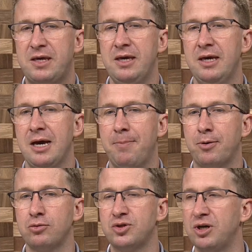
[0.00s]
que a
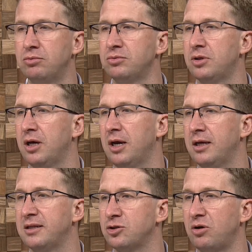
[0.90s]
produção
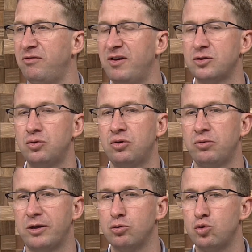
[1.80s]
uh, das oliveiras no
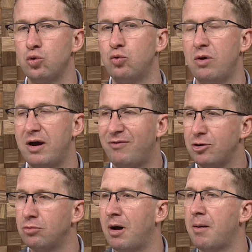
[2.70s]
Rio Grande do Sul eh,
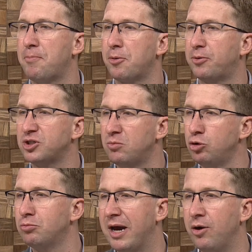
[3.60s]
vai tomar uma proporção
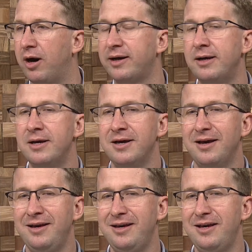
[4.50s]
muito maior.
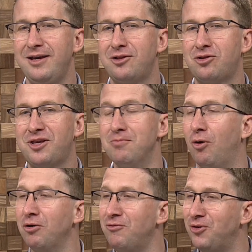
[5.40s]
E que
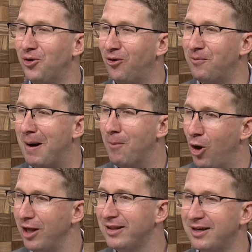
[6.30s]
bom que virou uma
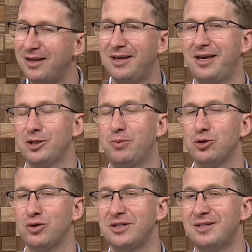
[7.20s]
moda e que as
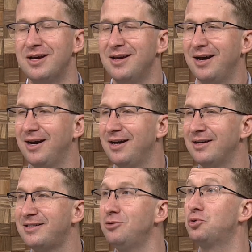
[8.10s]
pessoas
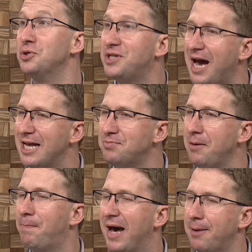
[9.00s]
uh, se
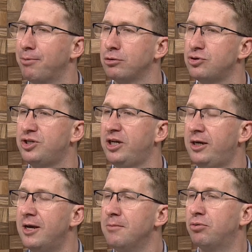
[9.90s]
entusiasmem para
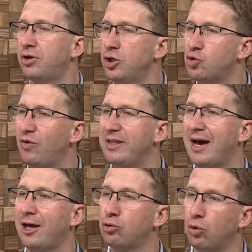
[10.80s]
produzir, porque isso vai
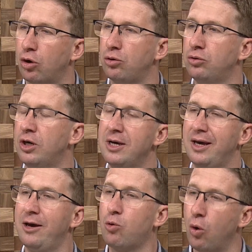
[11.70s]
dar retorno
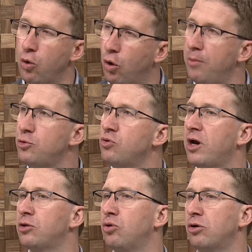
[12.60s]

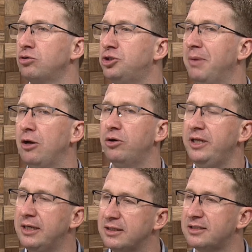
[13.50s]
econômico, retorno de
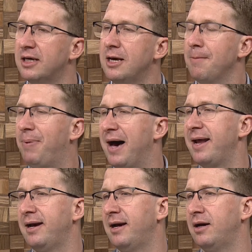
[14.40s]
melhorias
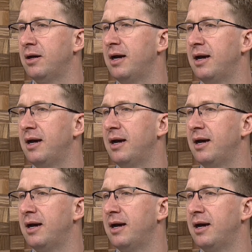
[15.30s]
para